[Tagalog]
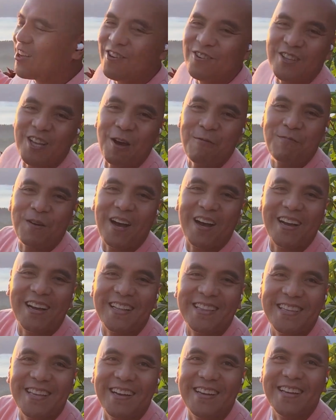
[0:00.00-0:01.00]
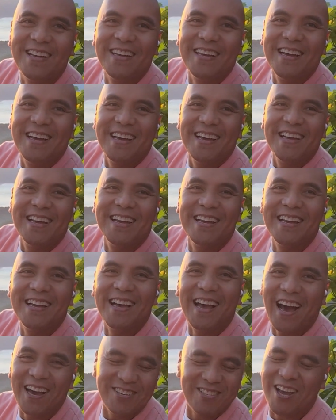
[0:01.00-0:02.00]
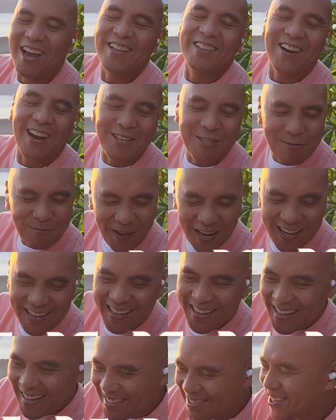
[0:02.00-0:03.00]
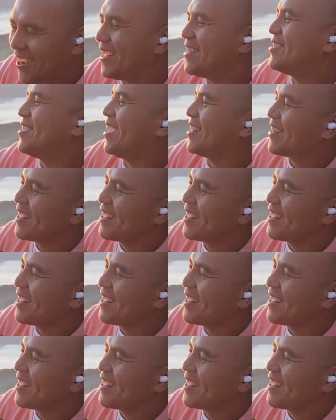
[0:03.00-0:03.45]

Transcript: Nako, napakaganda. Ay, sunrise pa. Sunset.